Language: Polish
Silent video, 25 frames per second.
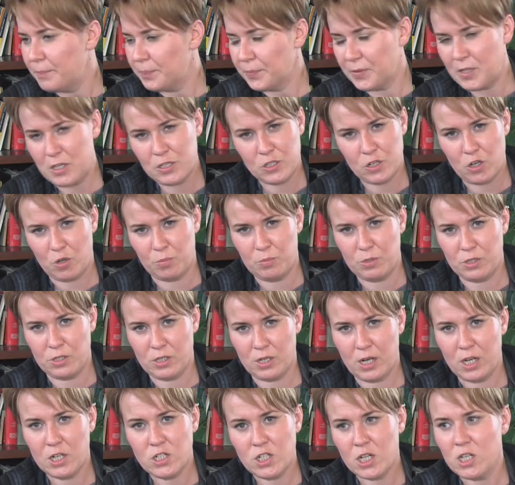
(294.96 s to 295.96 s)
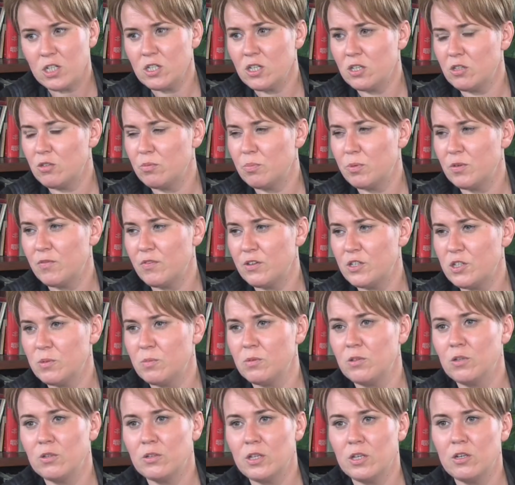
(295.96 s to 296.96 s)
Nie zrobi się. Najczęściej
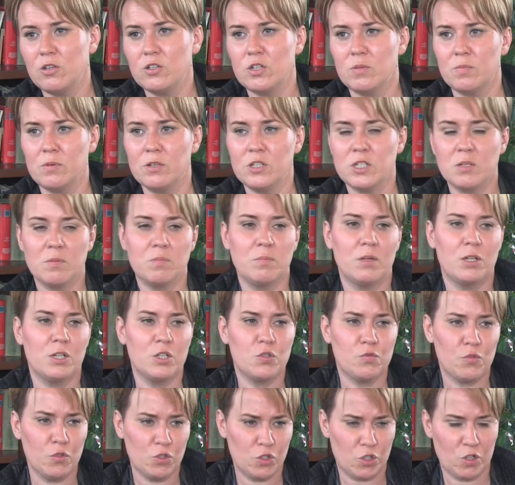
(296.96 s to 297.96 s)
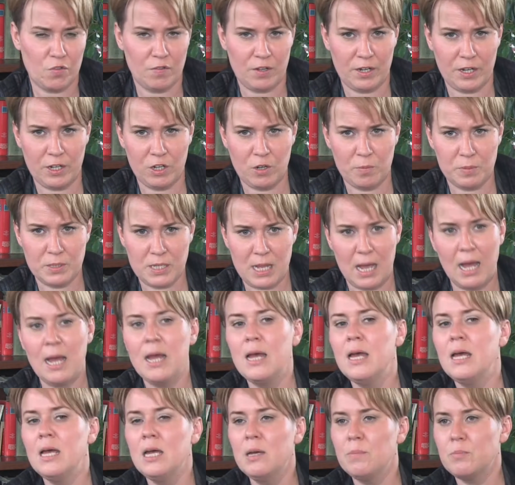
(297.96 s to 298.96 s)
doprowadzimy do tego, że będziemy mieli sfrustrowanego psa,
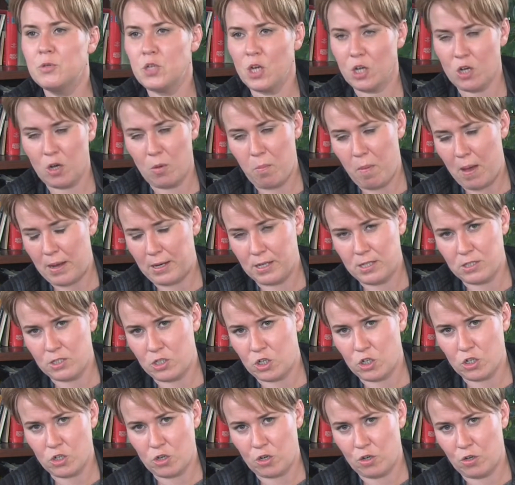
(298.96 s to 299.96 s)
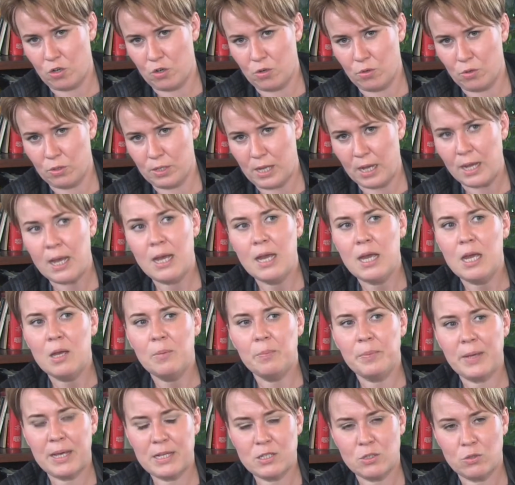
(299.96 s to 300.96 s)
przekopany, zniszczony ogródek,
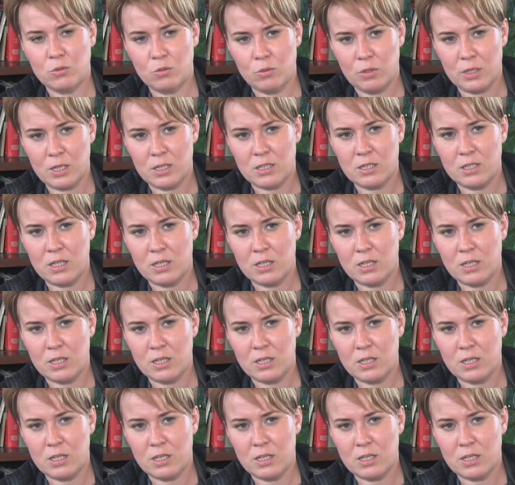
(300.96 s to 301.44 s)
pies, który jest